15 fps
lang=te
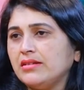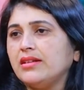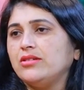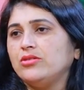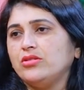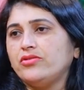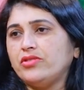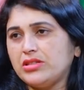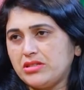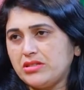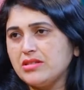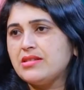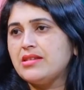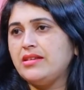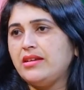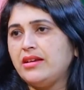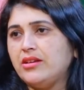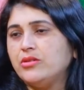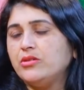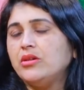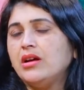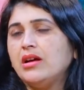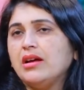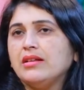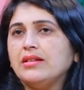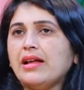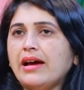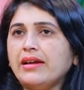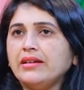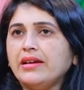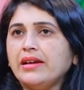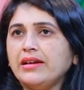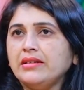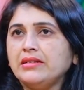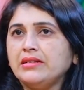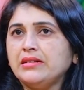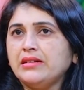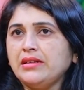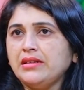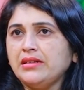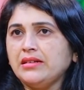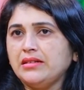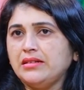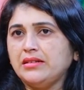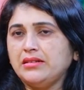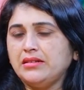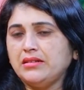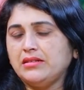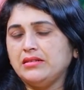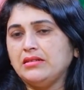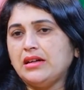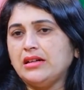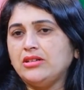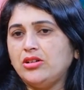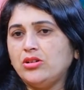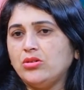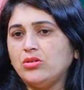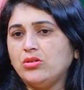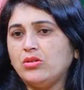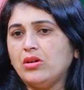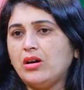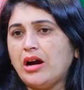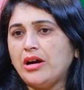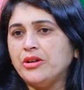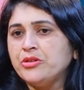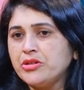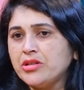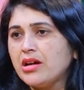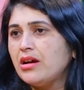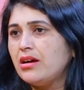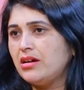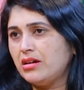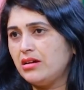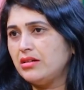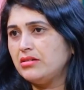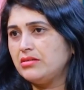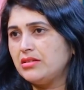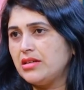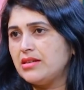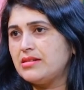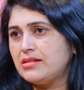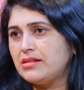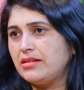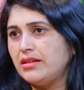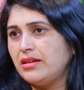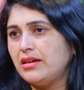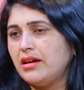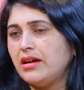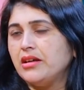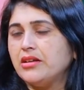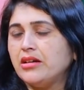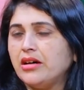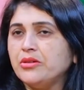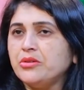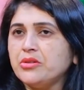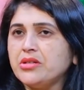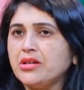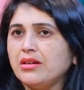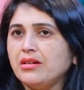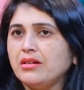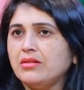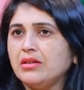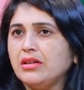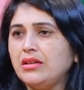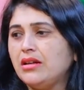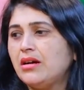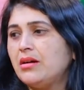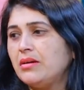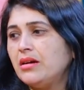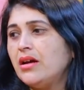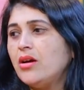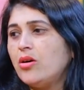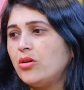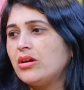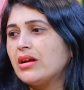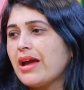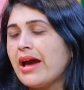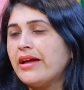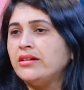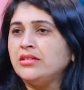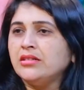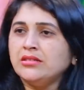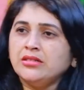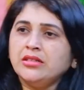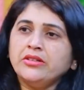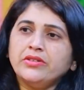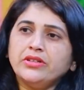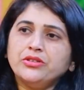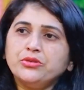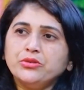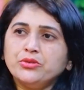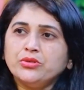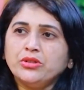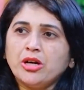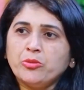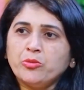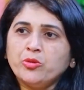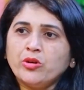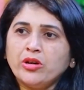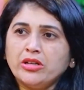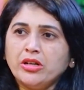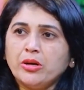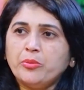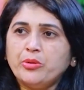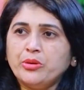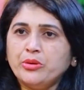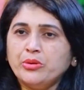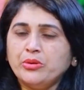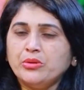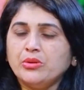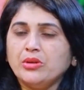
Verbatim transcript: నా తెలుగులో ఫస్ట్ సీరియల్ దానికి ఏంటంటే దాంట్లో అనుష చేసింది అనుష ఇలా ఒక క్యారెక్టర్ని వెతుకుతున్నాము అన్నప్పుడు